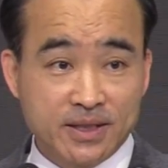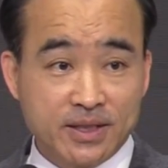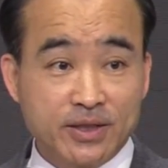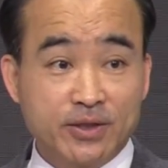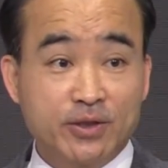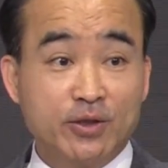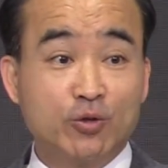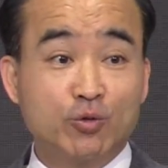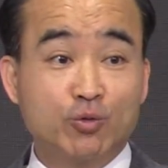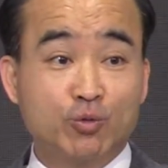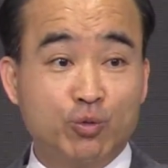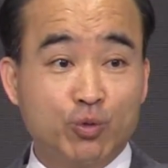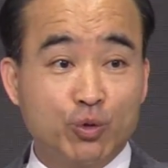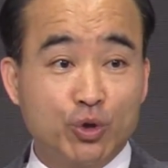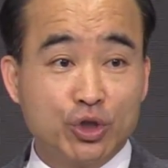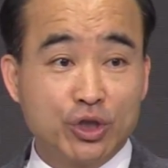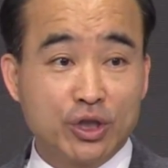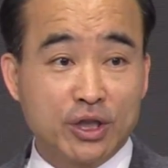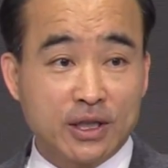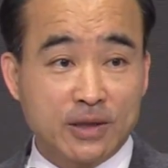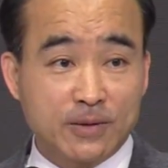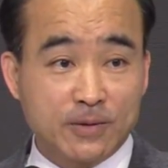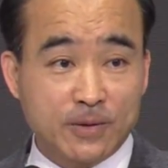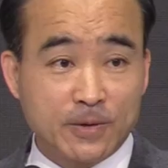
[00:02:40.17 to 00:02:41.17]
이걸
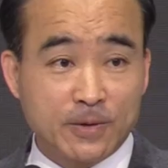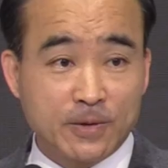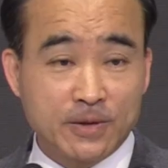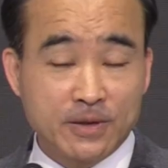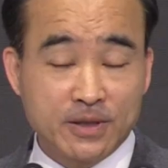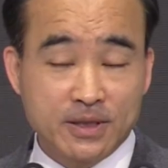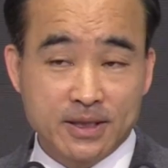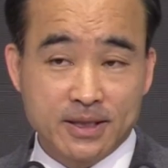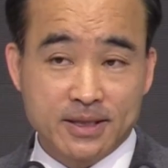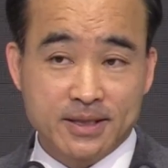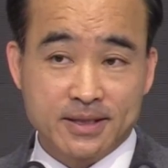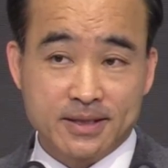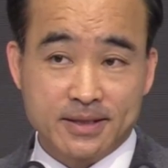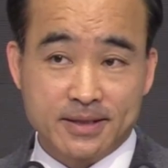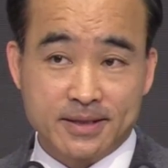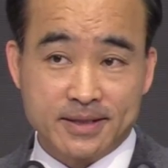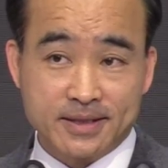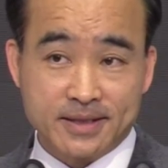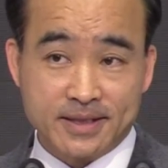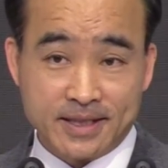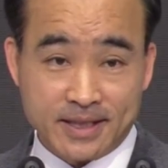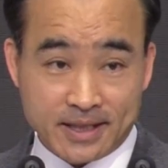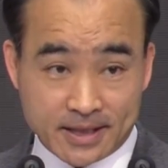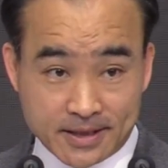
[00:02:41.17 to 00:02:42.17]
구원이라고
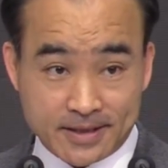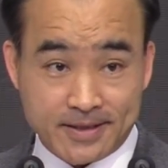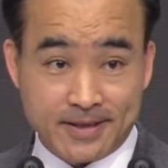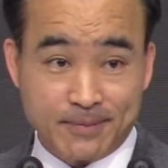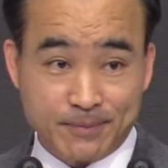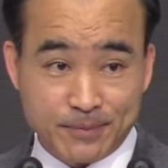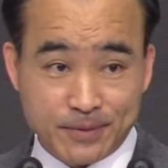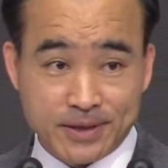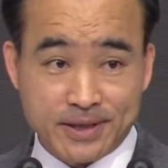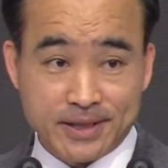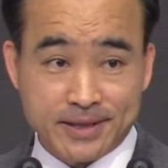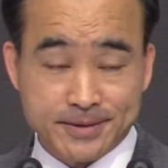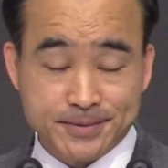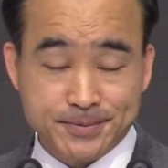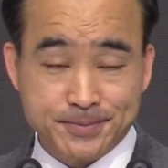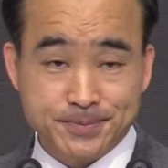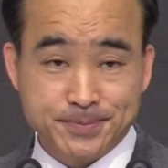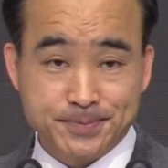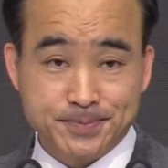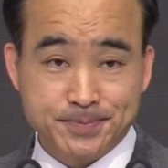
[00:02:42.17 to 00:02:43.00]
이야기를 합니다.